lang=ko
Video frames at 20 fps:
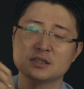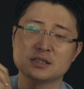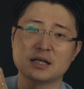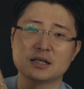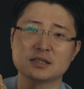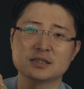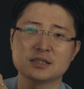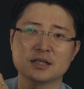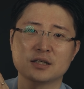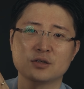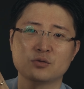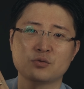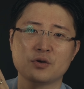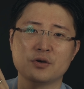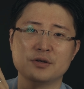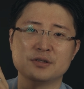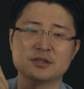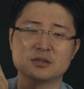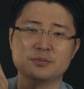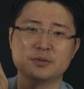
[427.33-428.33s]
장착이
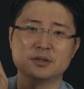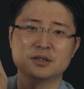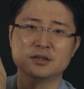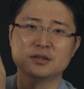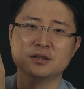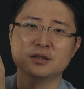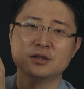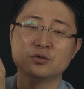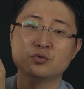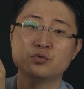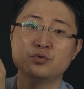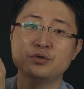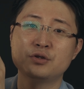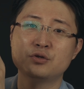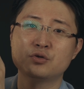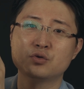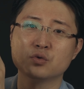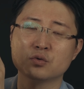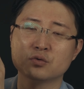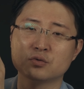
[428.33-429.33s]
되어 있으면은
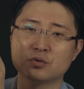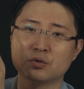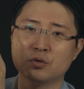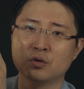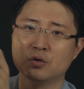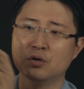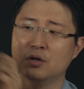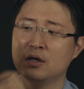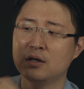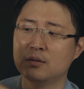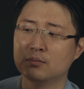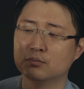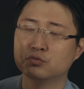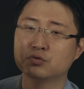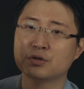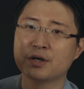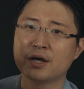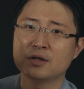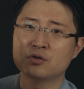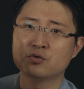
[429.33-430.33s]
뒤쪽으로
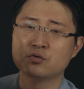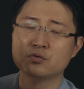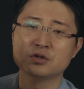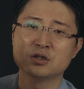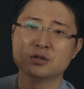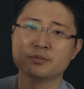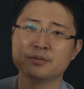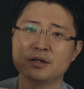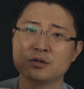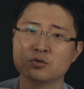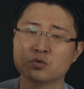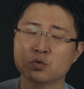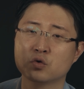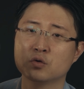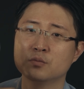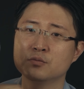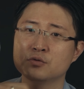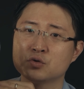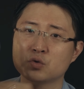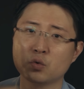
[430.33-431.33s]
무게 중심이
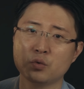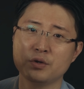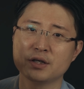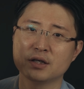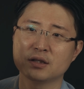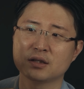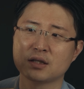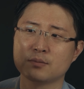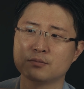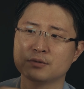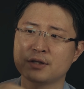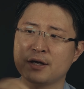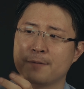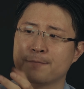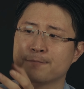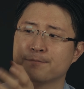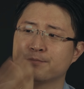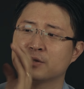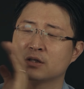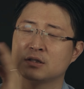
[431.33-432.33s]
조금 쏠리기 때문에
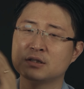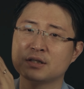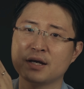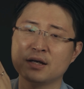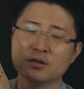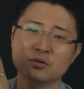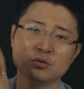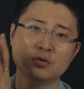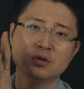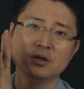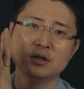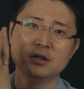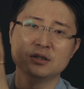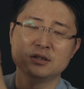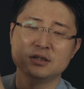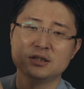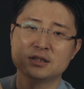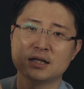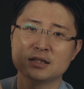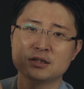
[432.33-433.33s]
그래도
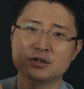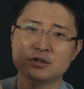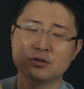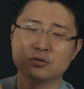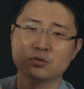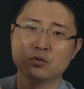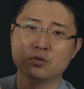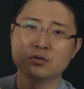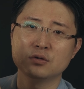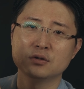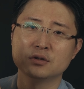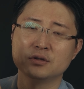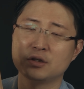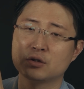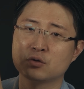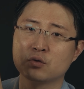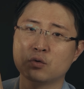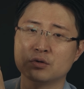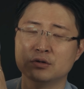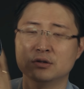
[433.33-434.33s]
2470
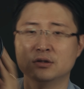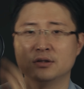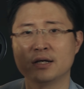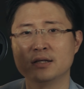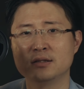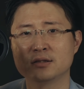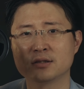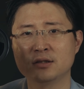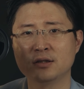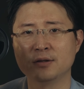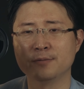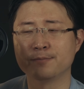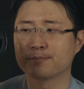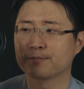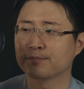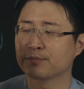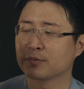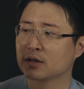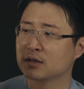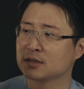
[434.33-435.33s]
니코르 렌즈를
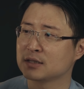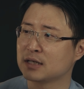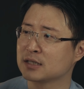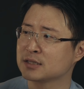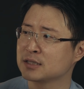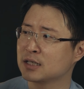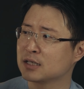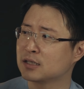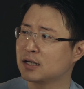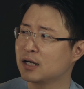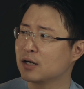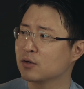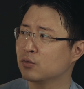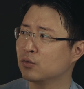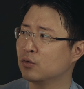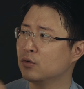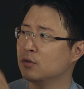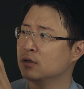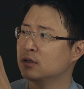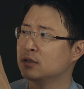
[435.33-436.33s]
장착을
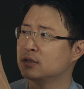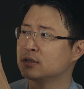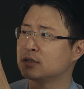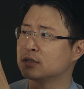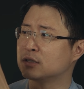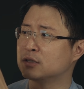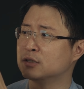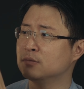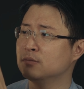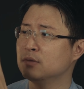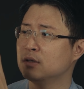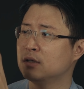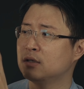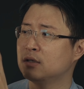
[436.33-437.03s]
하고 지금